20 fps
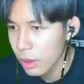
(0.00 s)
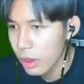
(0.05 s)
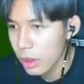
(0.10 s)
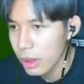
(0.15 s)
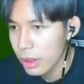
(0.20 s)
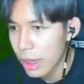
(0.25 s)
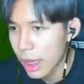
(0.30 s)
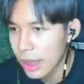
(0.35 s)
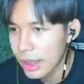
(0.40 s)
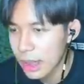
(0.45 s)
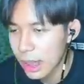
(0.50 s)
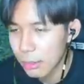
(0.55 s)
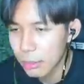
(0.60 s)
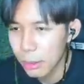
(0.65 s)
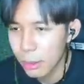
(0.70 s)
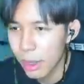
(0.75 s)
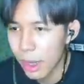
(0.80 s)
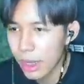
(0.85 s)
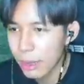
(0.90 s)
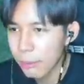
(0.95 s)
ย้ายเซิร์ฟดี
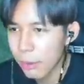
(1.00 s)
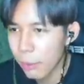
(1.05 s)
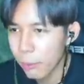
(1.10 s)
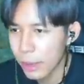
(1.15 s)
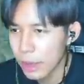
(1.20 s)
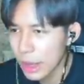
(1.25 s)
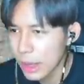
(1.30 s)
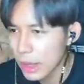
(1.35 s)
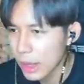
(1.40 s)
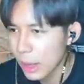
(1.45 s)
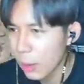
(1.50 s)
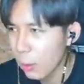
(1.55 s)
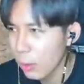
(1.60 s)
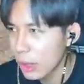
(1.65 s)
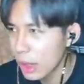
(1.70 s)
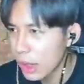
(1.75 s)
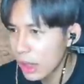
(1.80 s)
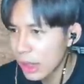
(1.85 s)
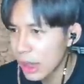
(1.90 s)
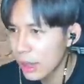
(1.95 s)
กว่าหวังว่าจะเจอคน
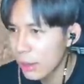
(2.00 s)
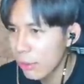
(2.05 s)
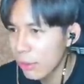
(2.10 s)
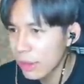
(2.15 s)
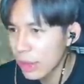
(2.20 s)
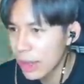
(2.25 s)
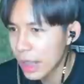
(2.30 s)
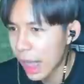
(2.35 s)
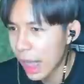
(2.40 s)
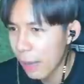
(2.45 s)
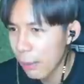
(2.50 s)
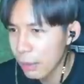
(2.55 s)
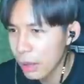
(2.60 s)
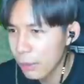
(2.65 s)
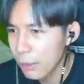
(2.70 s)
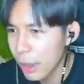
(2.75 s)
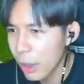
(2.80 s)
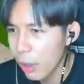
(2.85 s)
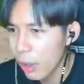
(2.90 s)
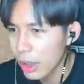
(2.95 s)
ที่ตึงกว่านี้นะครับอันนี้
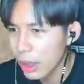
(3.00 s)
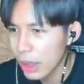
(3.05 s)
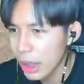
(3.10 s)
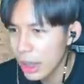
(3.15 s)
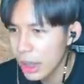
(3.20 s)
ไม่ค่อยตึง